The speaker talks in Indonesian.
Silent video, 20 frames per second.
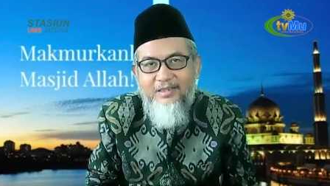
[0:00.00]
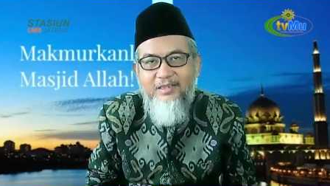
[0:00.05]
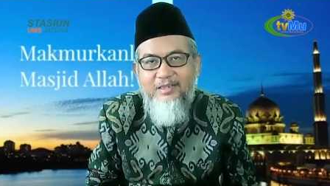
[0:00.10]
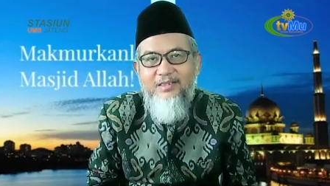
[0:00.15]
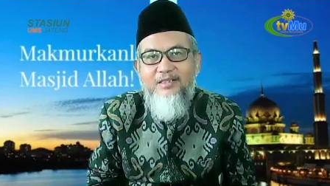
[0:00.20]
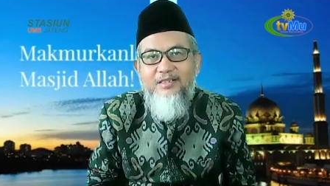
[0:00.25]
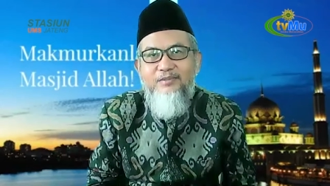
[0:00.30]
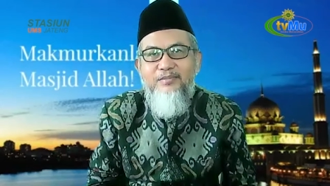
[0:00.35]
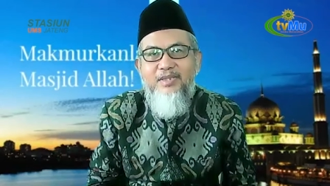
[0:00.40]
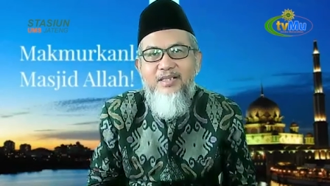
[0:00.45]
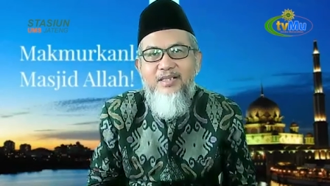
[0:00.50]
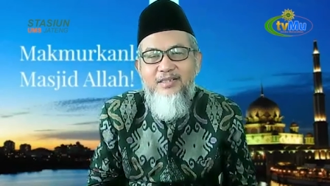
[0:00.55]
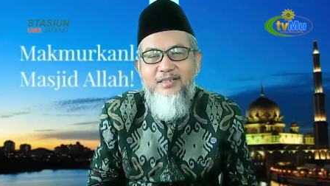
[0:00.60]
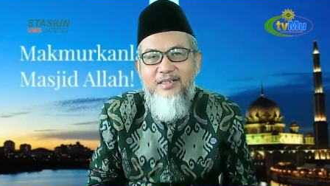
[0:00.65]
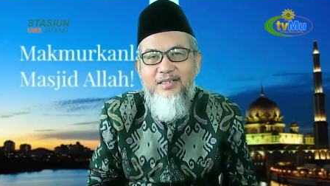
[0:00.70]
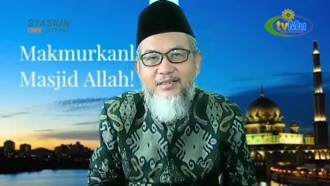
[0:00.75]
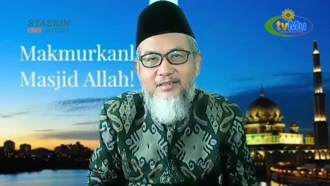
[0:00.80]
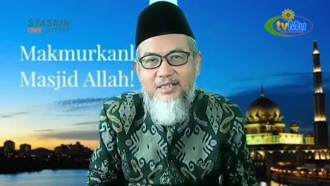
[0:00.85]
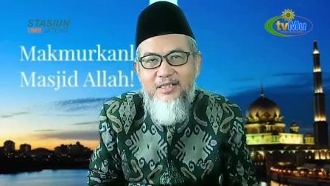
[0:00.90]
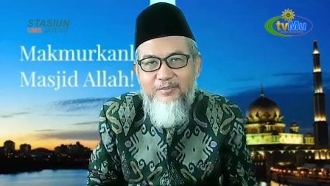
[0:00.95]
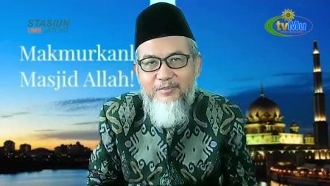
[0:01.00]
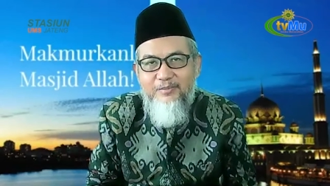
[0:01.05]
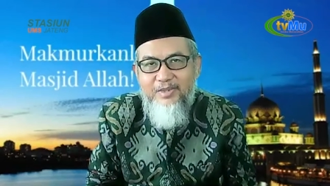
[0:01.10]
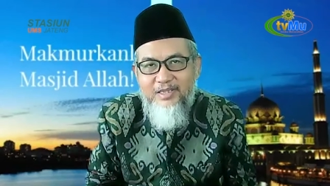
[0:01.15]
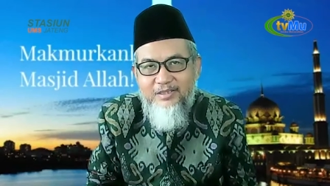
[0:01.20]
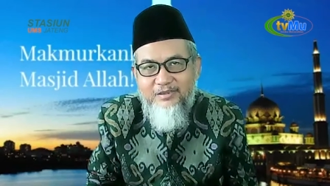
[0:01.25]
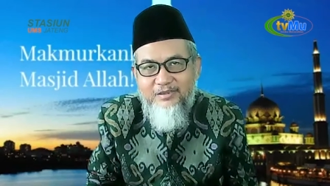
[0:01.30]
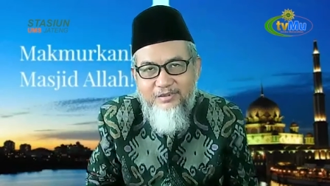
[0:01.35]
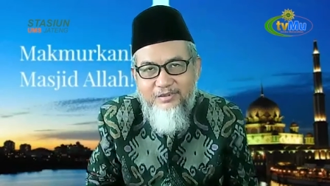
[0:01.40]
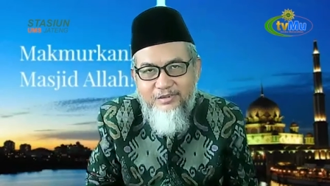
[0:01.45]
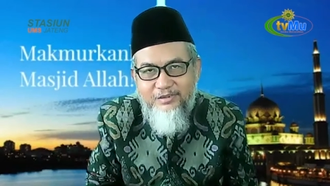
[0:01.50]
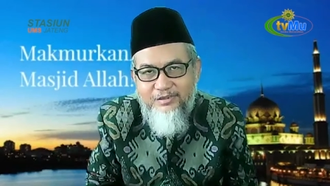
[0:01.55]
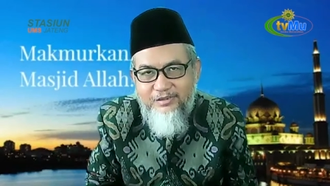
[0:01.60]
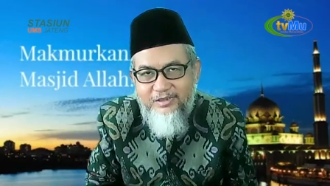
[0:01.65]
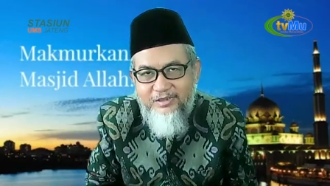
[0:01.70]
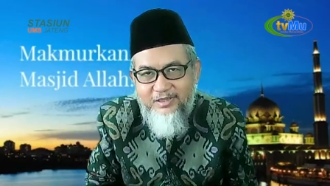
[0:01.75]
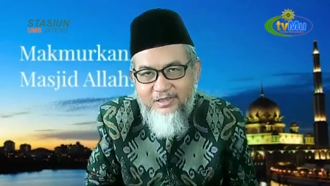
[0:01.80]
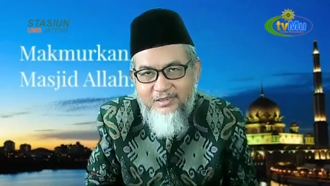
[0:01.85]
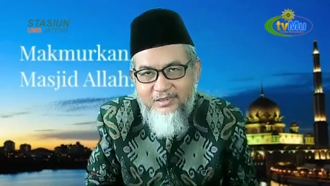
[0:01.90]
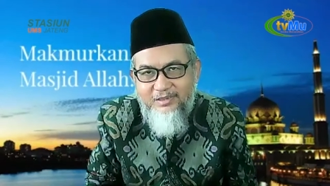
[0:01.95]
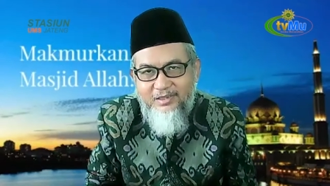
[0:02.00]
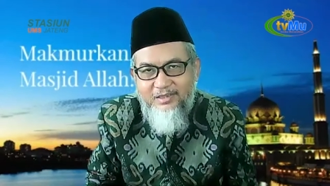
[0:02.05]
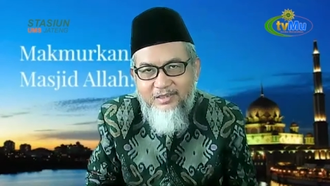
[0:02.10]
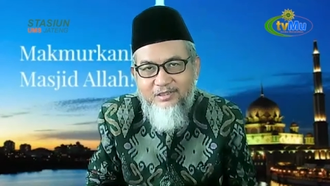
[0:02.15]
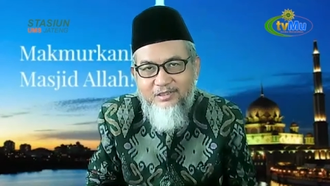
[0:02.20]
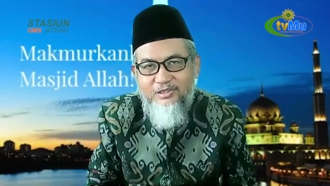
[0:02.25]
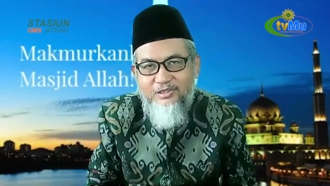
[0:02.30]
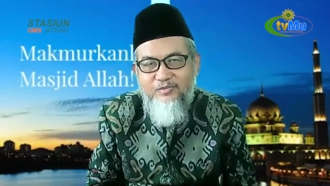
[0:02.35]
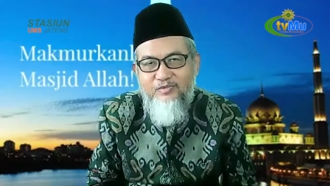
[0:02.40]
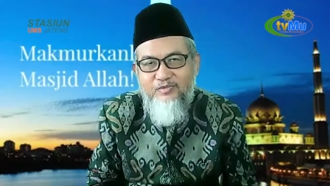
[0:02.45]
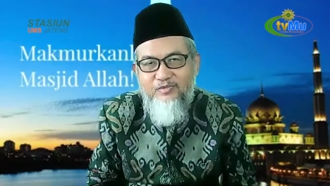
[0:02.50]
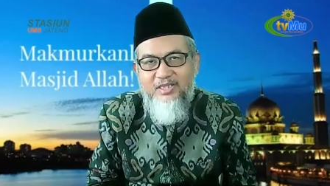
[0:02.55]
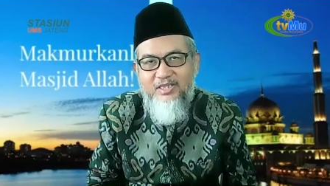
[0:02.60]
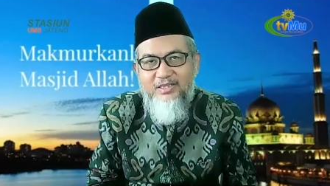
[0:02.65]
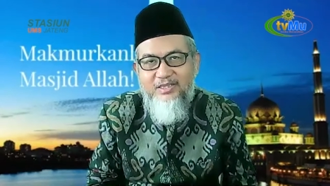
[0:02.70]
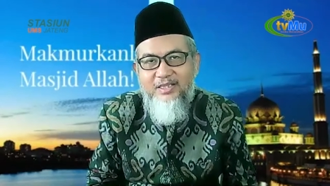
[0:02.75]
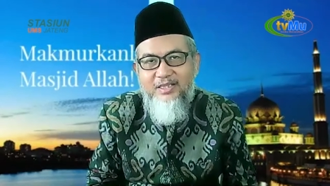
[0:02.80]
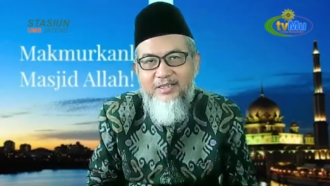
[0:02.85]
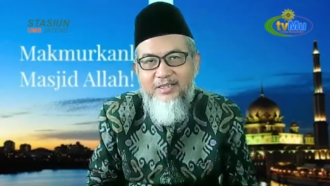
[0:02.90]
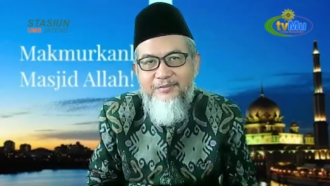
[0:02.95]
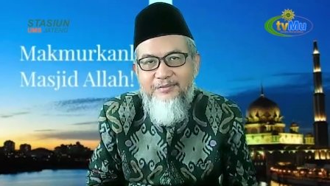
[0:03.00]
hikmah yang terbaik untuk kita semuanya.